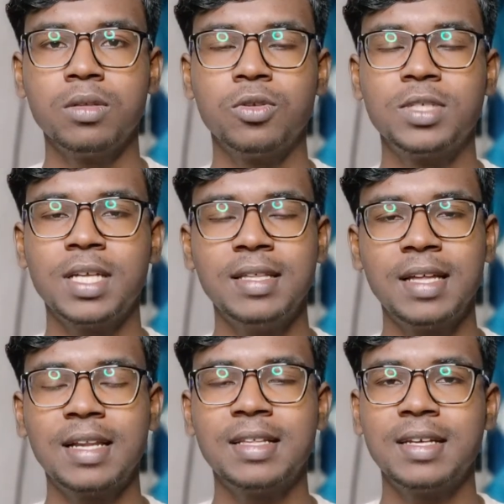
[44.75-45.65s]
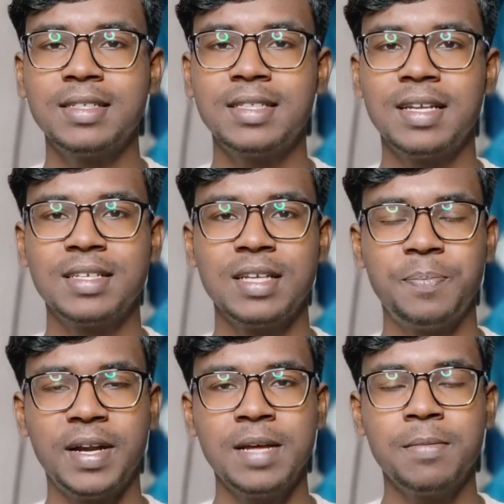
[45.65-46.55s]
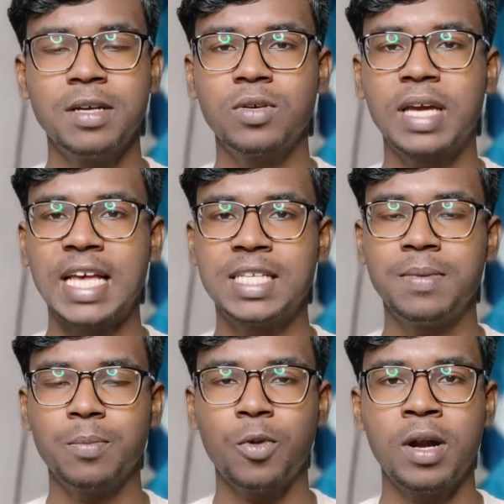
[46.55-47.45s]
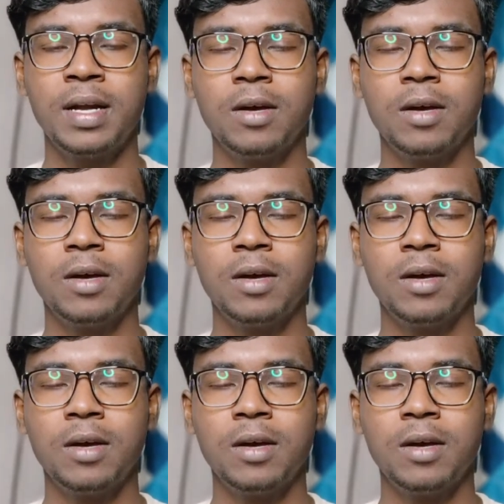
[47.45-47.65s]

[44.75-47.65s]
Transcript: तो चलिए देख लेते हैं किस तरीके से पेटीएम का जो कैशबैक पॉइंट है